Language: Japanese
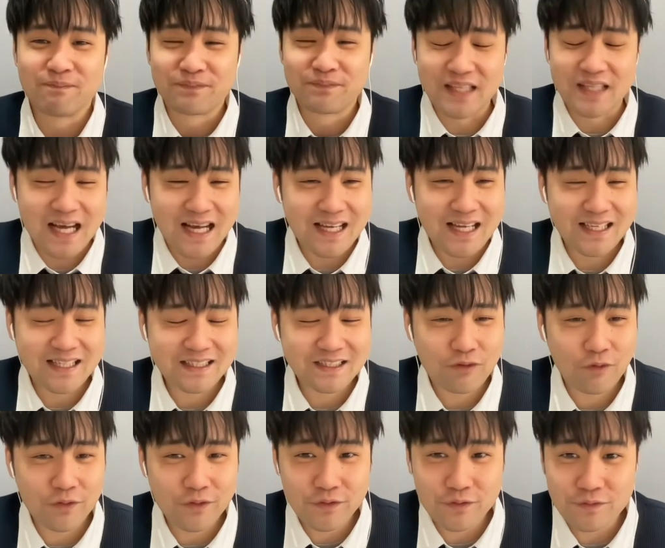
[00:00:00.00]
何
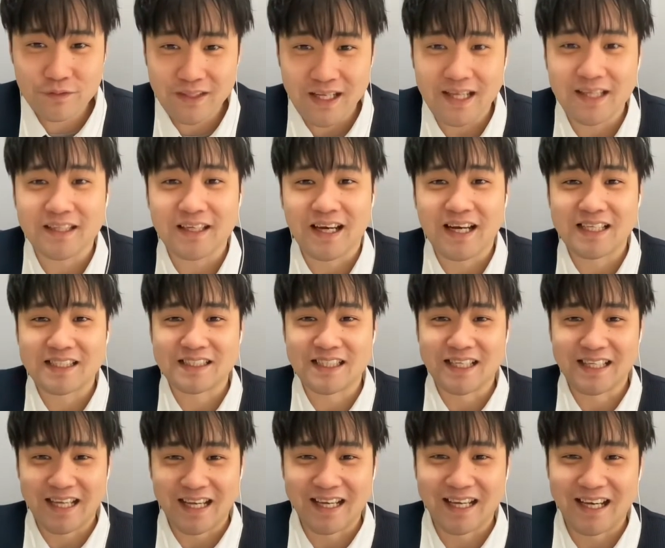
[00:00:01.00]
個言うねんって話だ
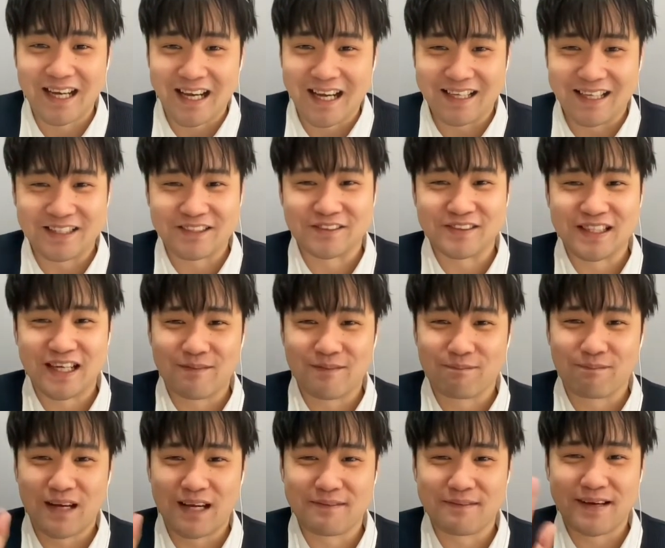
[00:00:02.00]
ね。はい、それじゃあ、
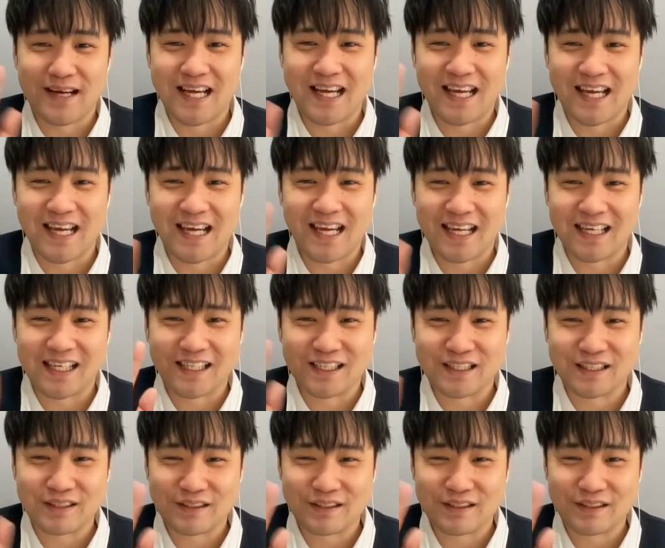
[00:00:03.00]
バイバイ。